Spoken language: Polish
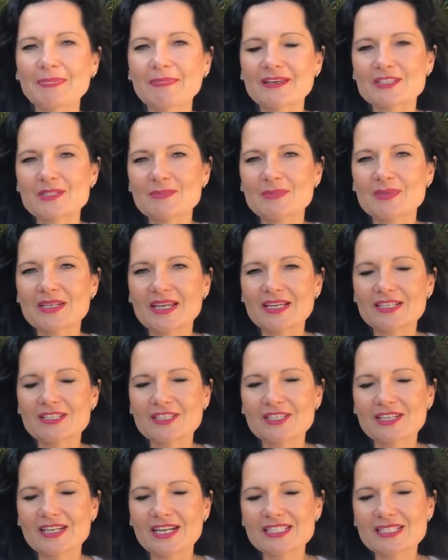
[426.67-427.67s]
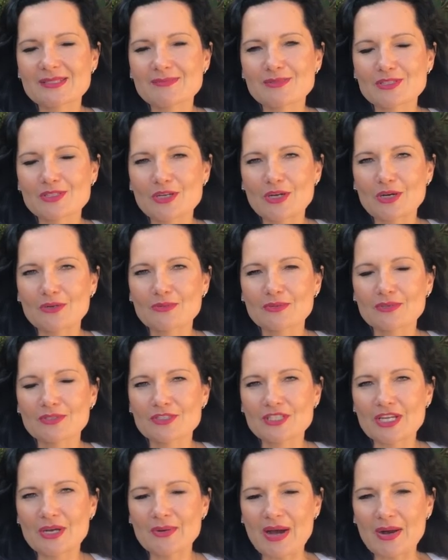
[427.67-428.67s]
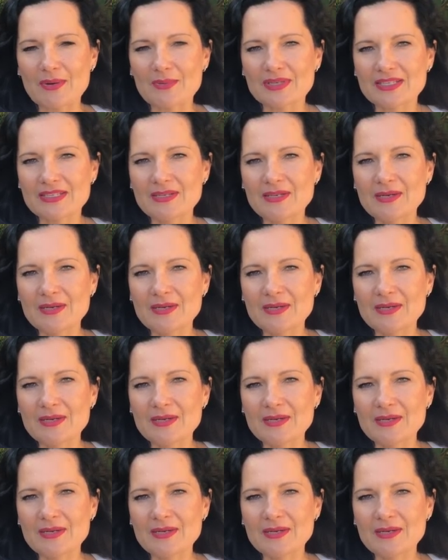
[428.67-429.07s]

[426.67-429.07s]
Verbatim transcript: żeby ra razem z nią działały.